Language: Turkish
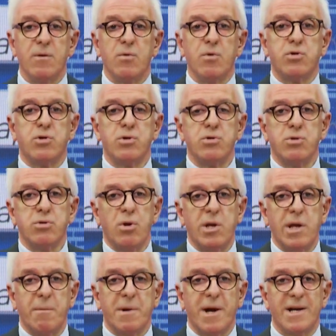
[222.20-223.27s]
Üçüncü
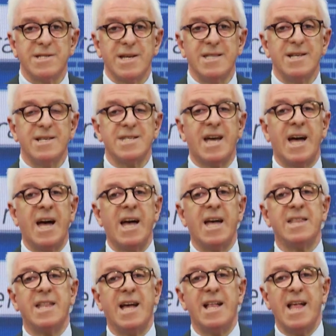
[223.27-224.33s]
dönem kazanırsa
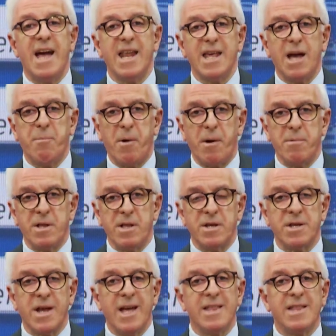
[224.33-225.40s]
neler yapabilir?
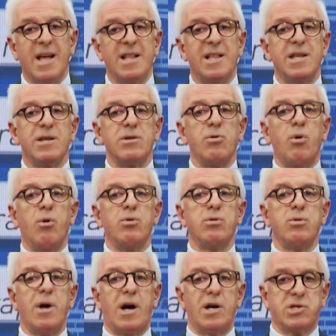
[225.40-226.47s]
Nelerin
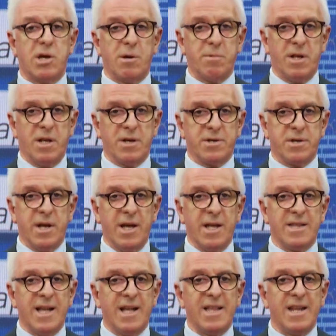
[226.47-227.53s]
önünü açabilir?
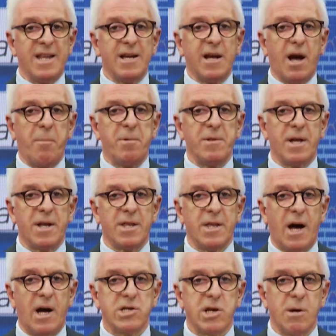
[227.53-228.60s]
Nelerin kapılarını
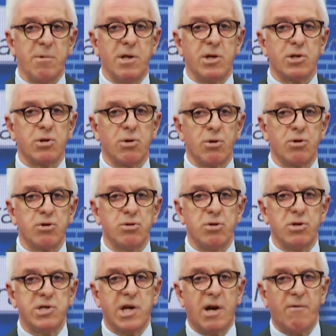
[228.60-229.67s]
açabilir?
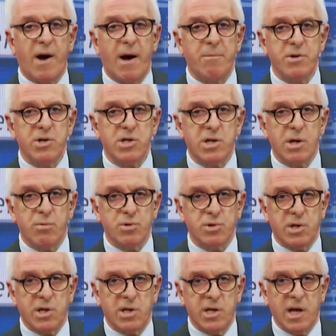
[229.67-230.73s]
Sorusunun cevabı işte bu
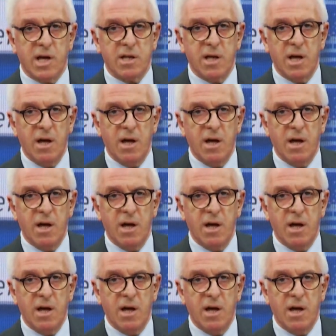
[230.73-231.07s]
zihniyet.